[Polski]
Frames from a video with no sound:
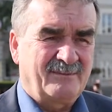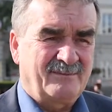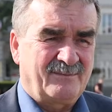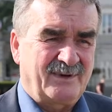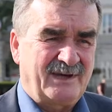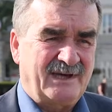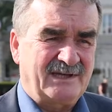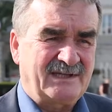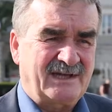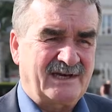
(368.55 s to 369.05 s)

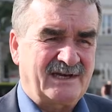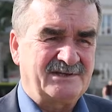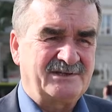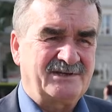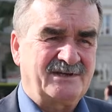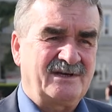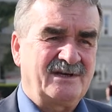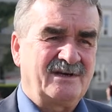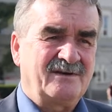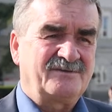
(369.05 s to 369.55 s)
bo jak na
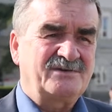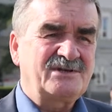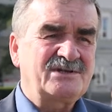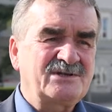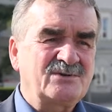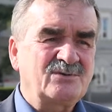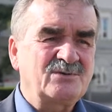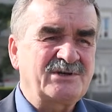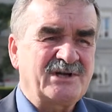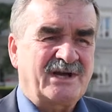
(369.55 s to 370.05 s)
razie
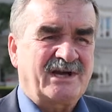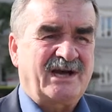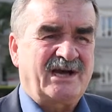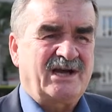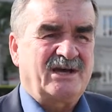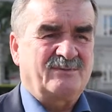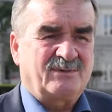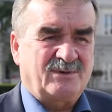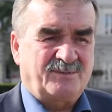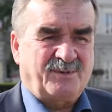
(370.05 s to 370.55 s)
wszyscy
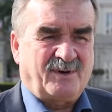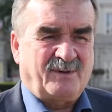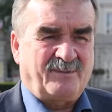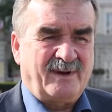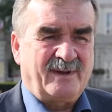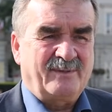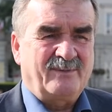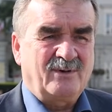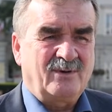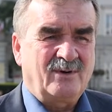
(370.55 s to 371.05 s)
uciekają od
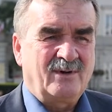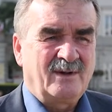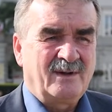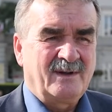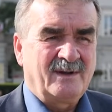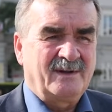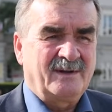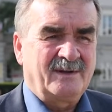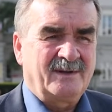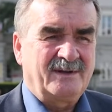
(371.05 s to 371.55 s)
problemu
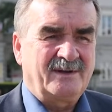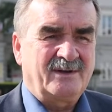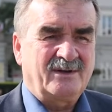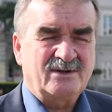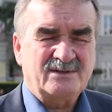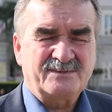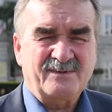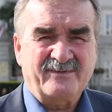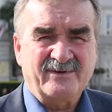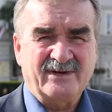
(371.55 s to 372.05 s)
e,
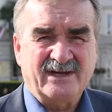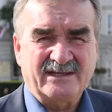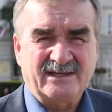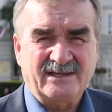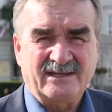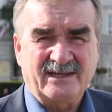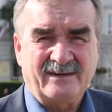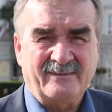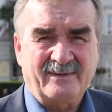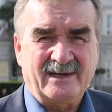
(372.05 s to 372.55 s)
rozmowy na
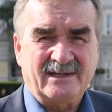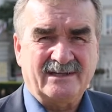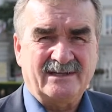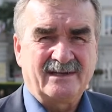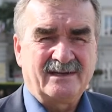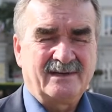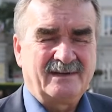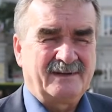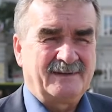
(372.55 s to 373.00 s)
ten temat,